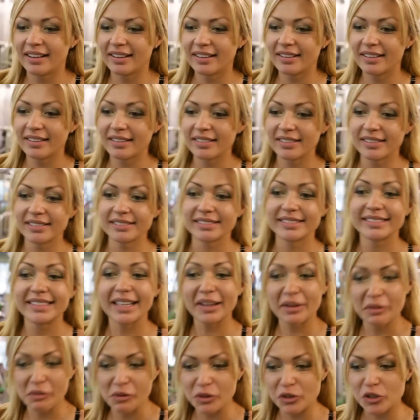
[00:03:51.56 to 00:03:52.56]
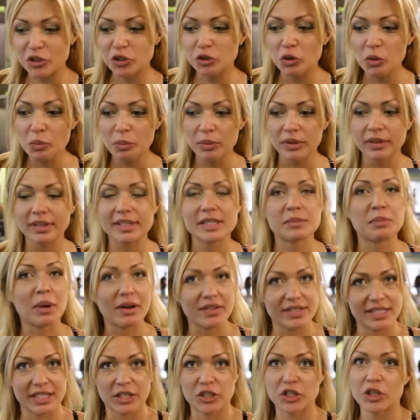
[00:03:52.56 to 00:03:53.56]
А, так вот, чтобы
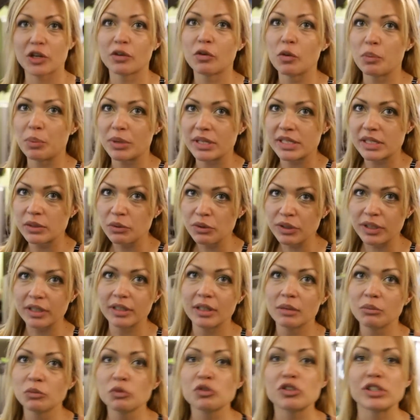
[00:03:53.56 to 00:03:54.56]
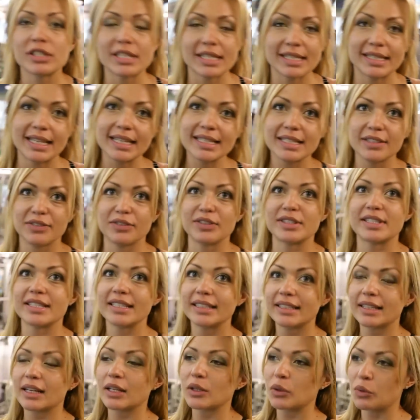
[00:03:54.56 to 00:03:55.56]
избавиться от жировой прослойки, нам нужно создать
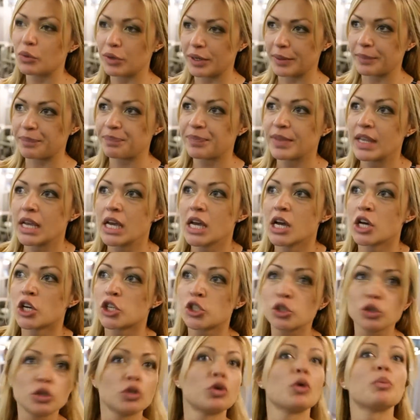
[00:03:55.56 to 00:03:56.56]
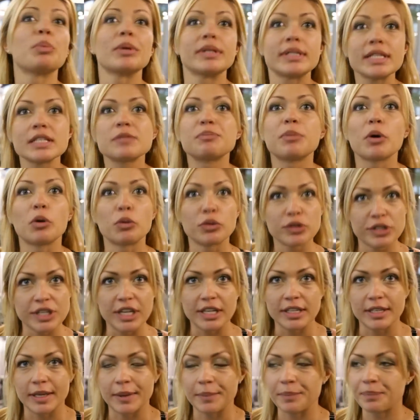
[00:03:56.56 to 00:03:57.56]
дефицит калорий. Что такое процесс
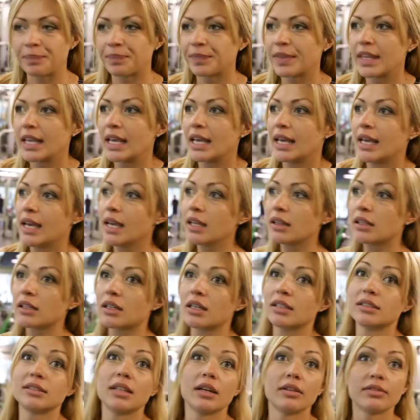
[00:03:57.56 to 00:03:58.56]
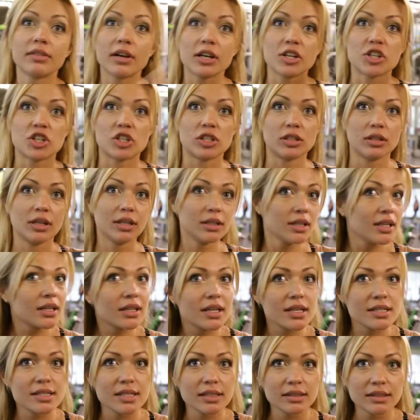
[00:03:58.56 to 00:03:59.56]
похудения? Это когда ваши
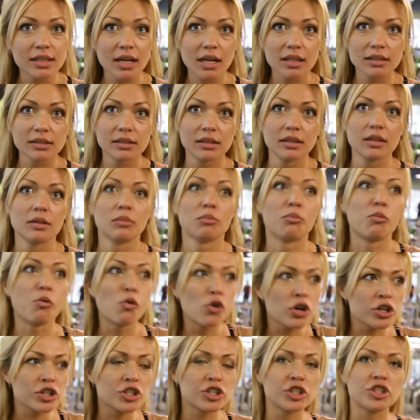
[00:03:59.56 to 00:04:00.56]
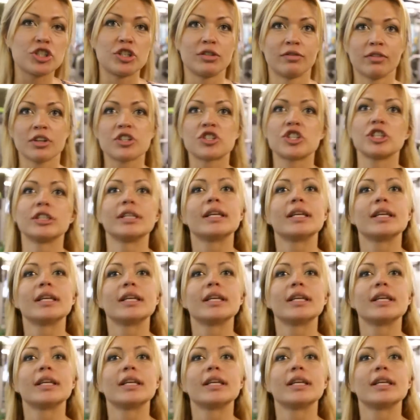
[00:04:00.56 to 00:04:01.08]
энергозатраты больше, чем ваше